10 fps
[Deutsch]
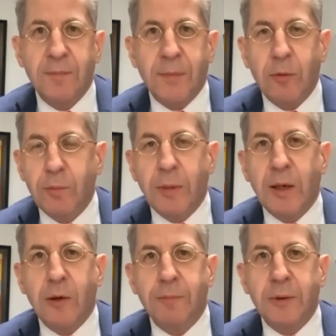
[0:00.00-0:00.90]

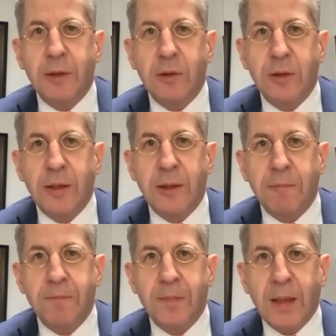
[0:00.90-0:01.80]
Überhaupt nicht.
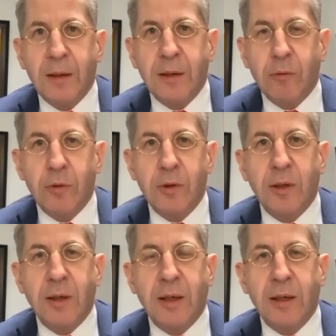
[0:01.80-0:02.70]
Denn die
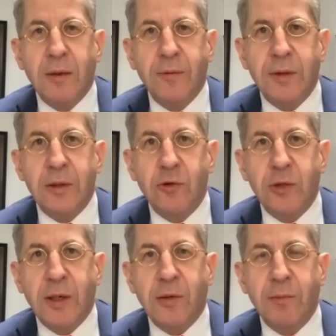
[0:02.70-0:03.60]
Grundlage für die
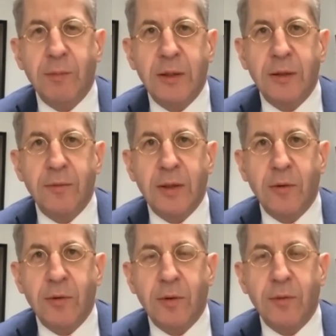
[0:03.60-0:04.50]
Staatsmedien war
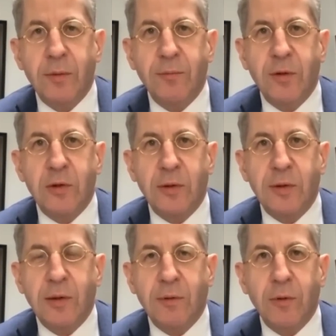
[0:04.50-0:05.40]
1950
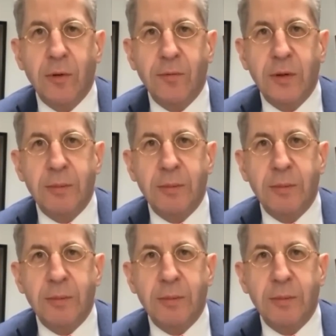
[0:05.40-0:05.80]
gesetzt worden vor dem